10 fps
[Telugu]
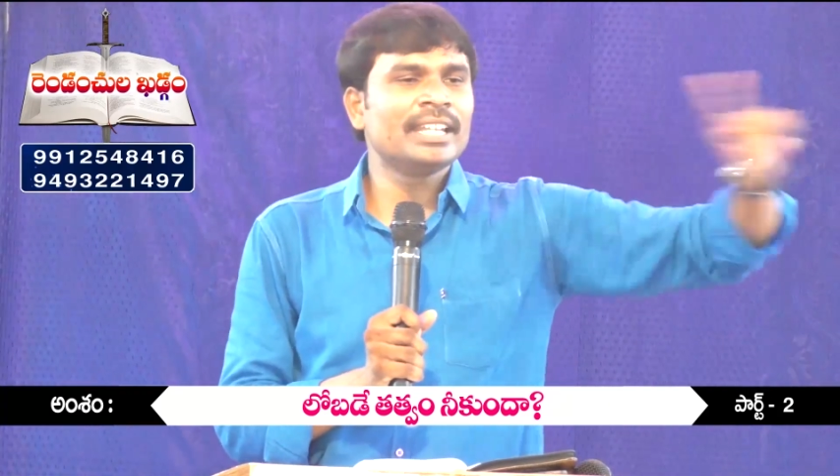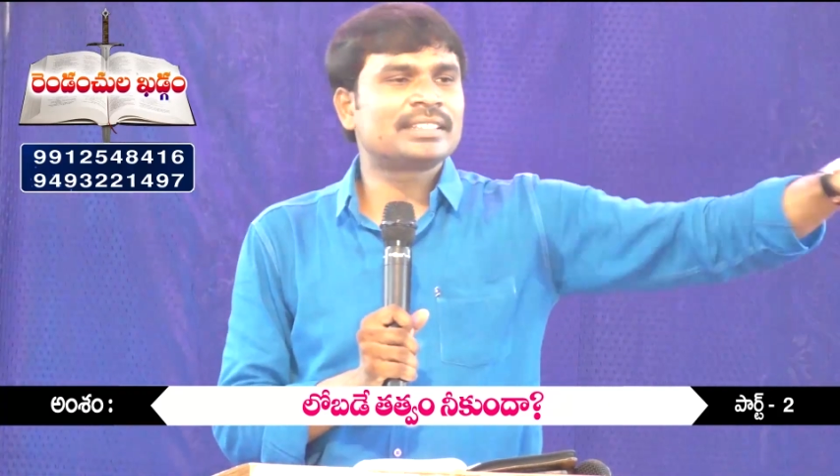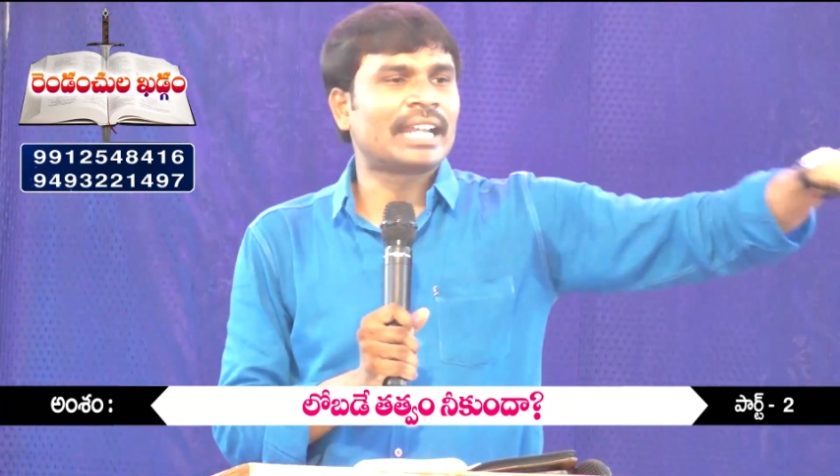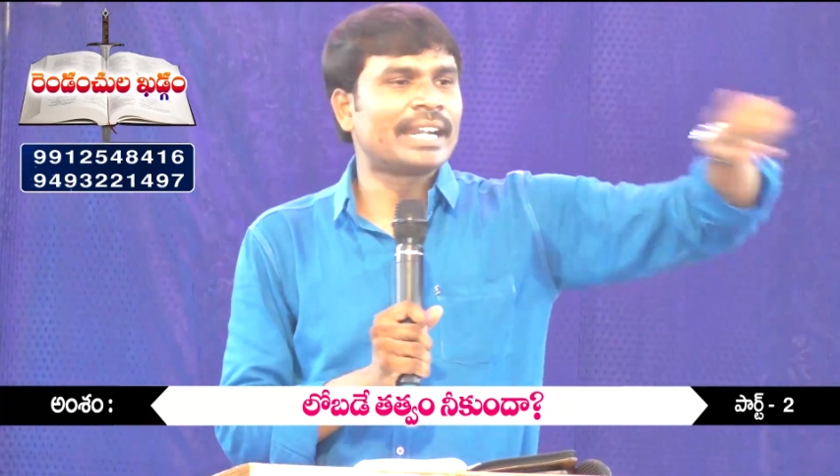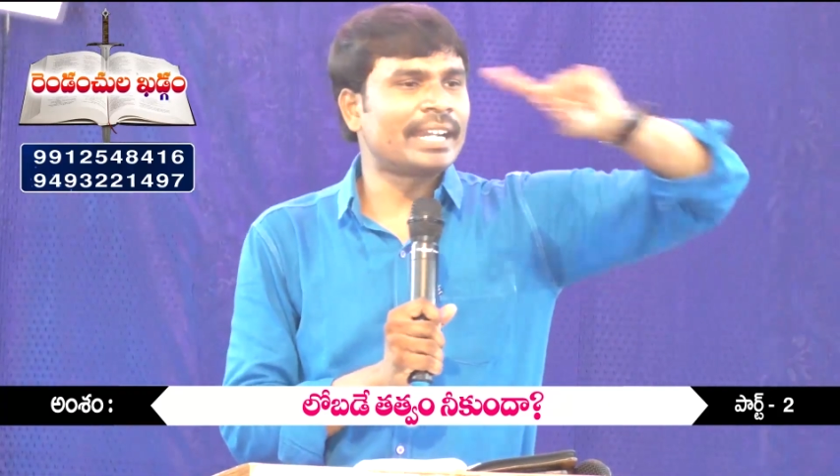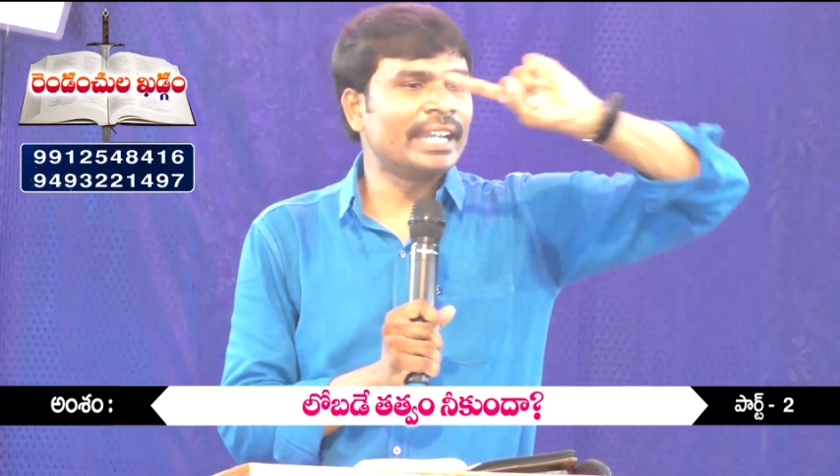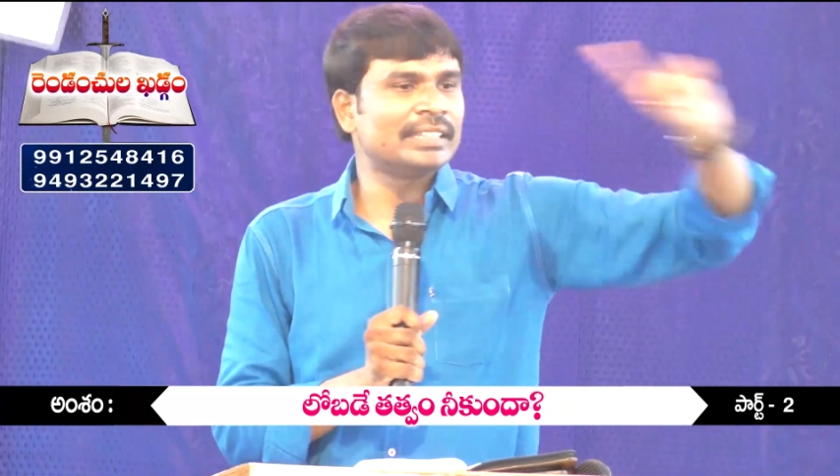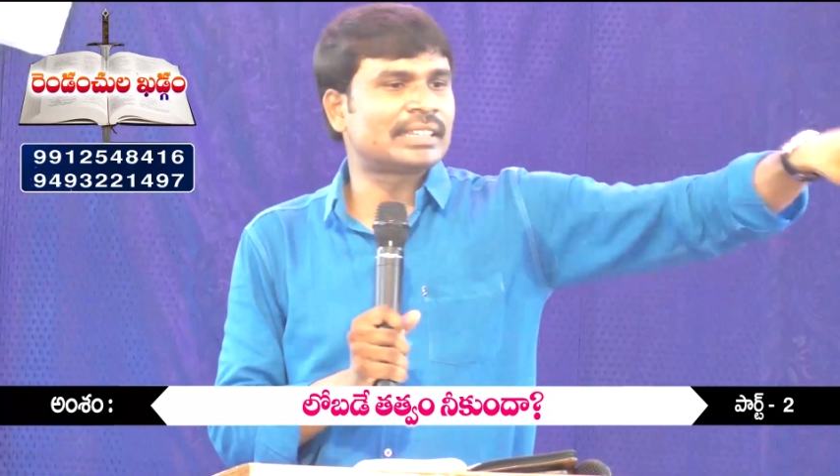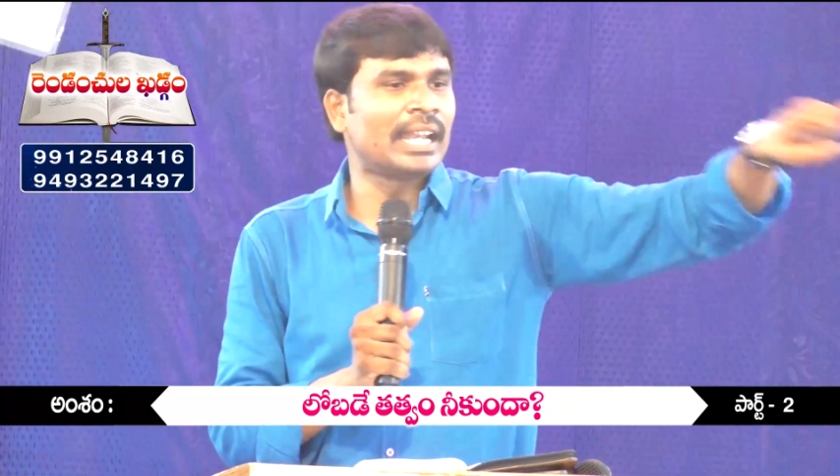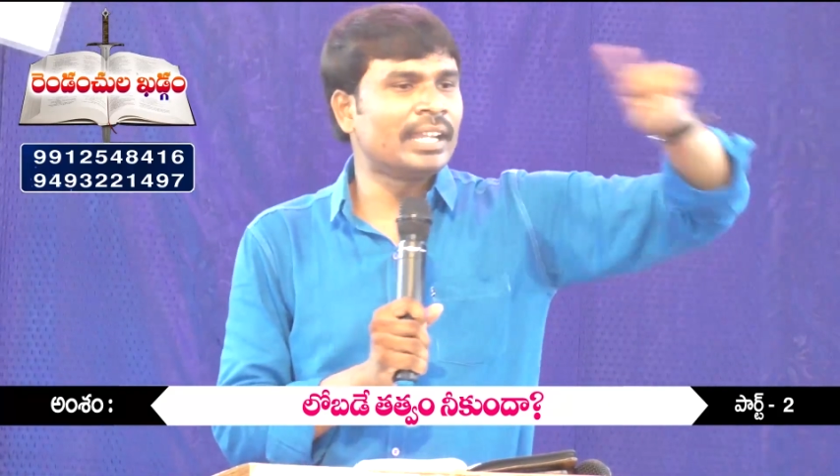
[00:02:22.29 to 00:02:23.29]
నీ తండ్రిని
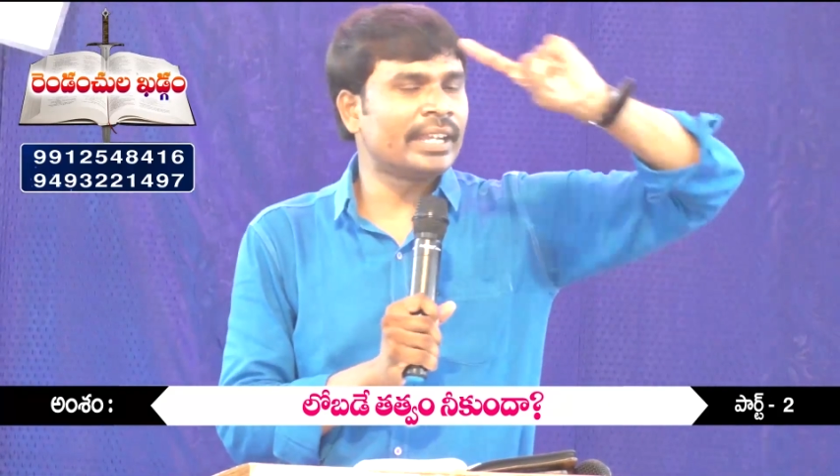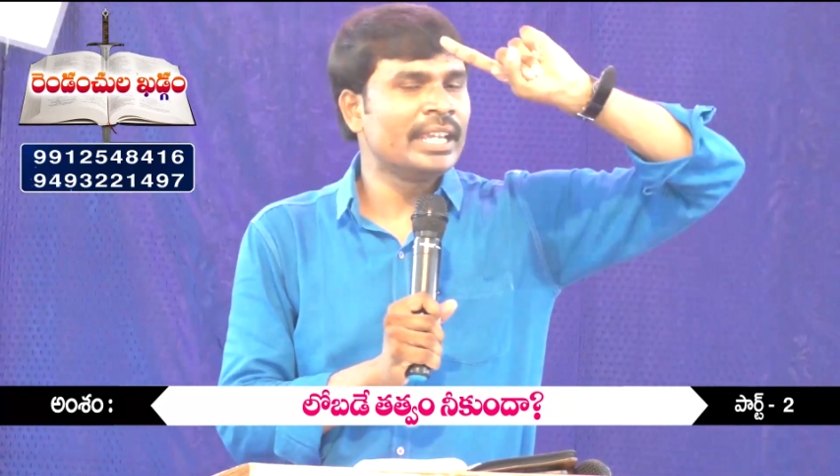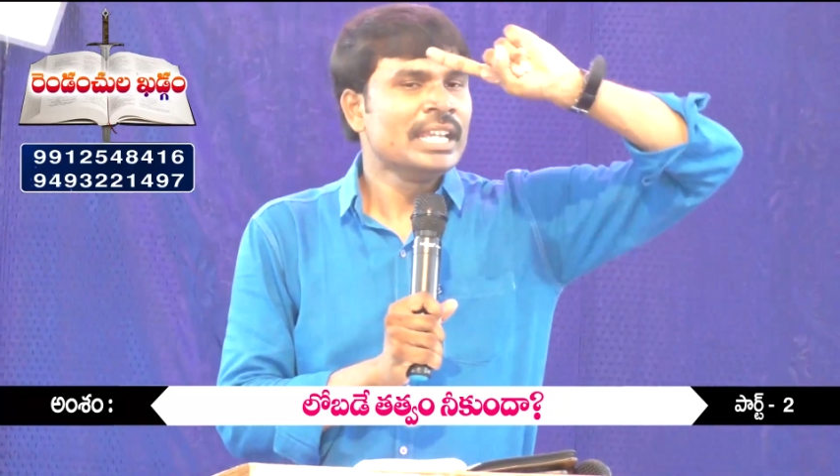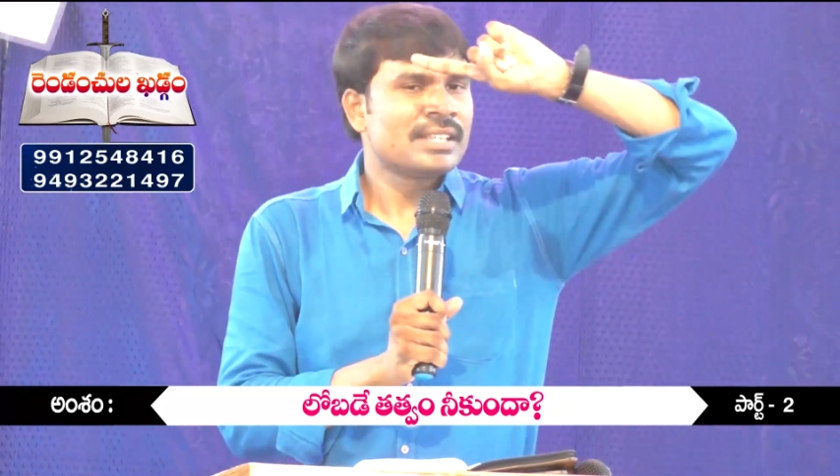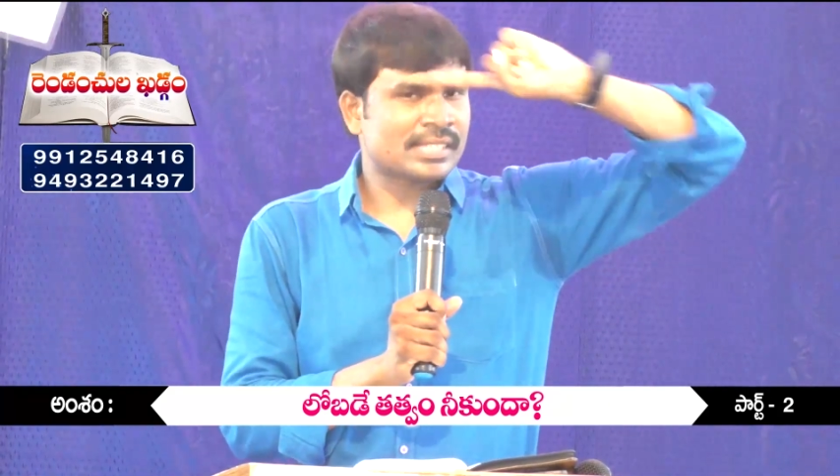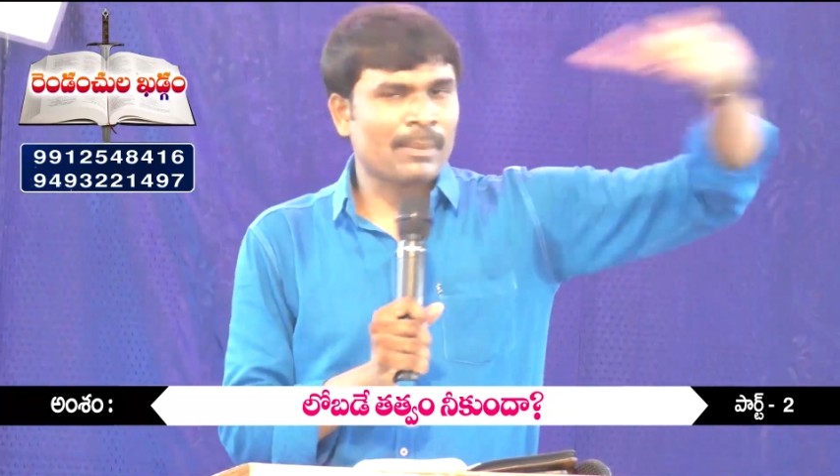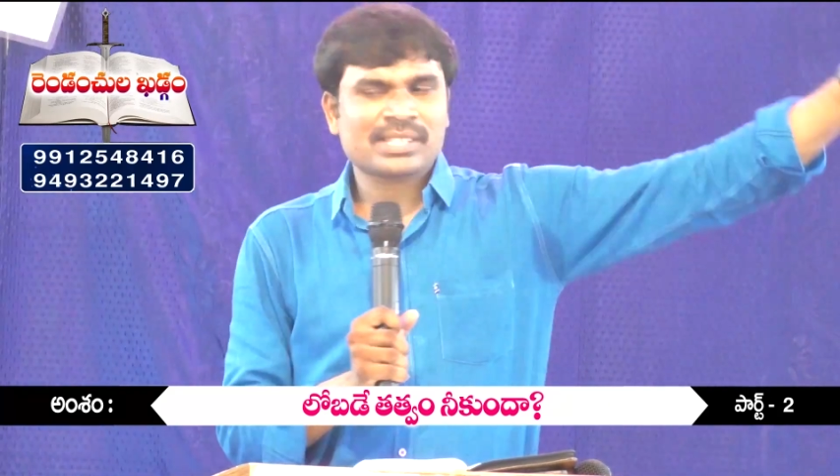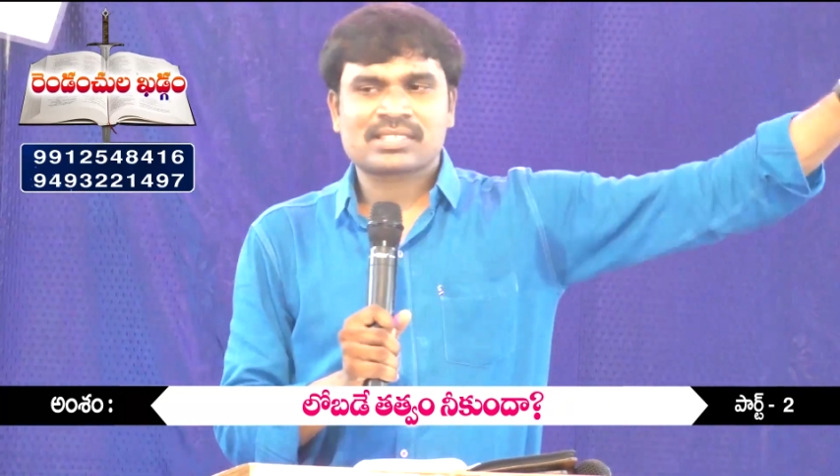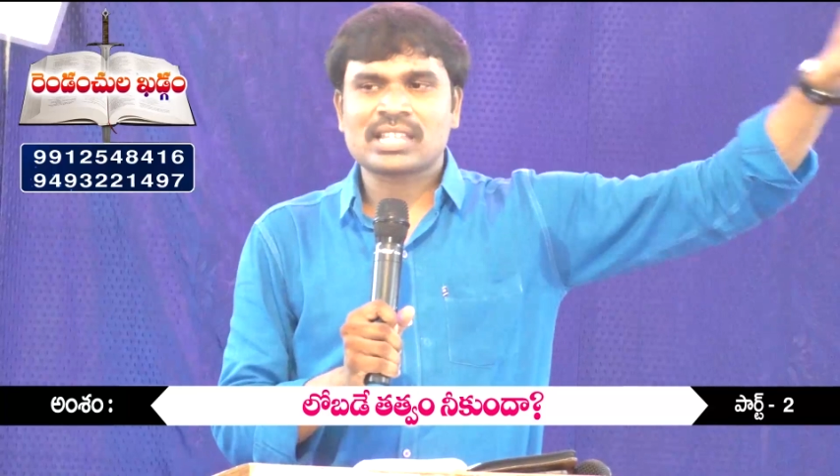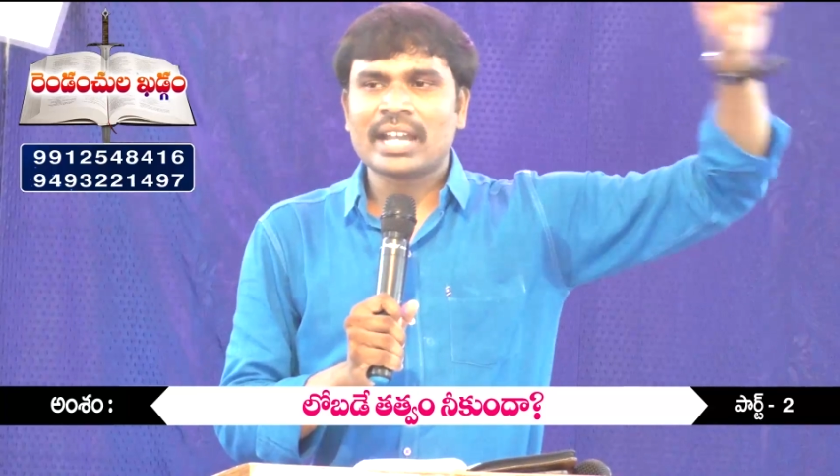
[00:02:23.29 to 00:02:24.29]
తల్లిని
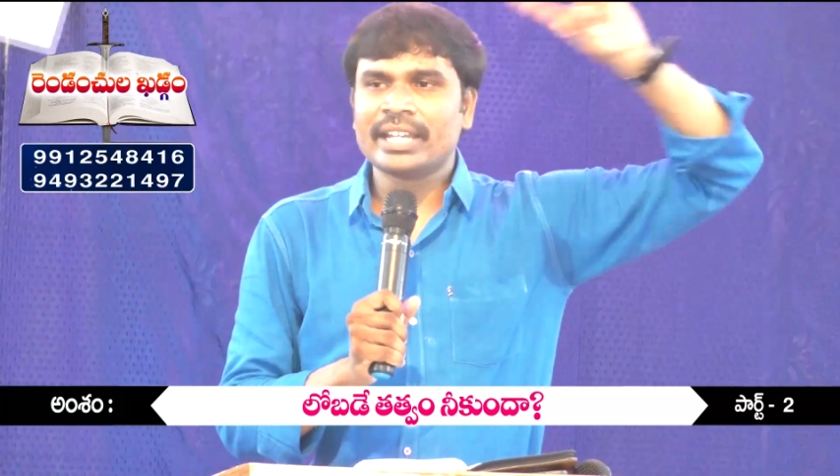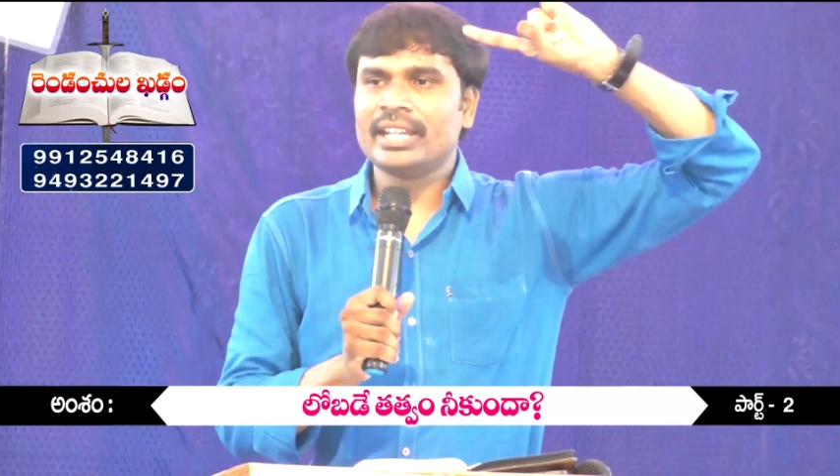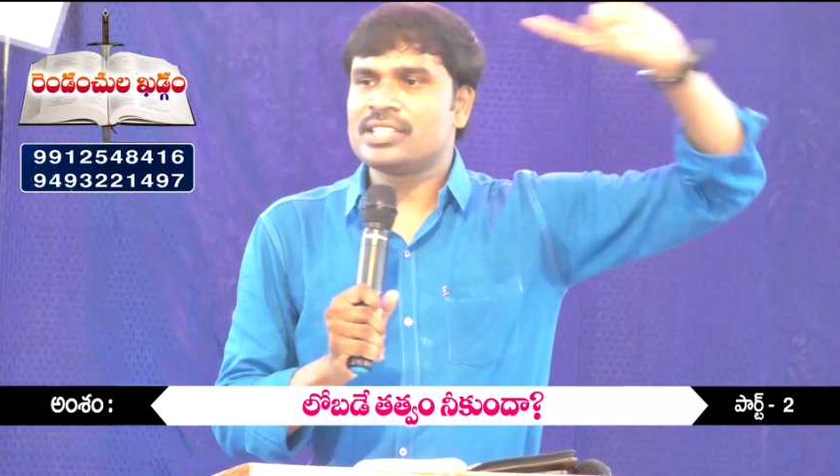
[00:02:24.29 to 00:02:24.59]
సమస్తాన్ని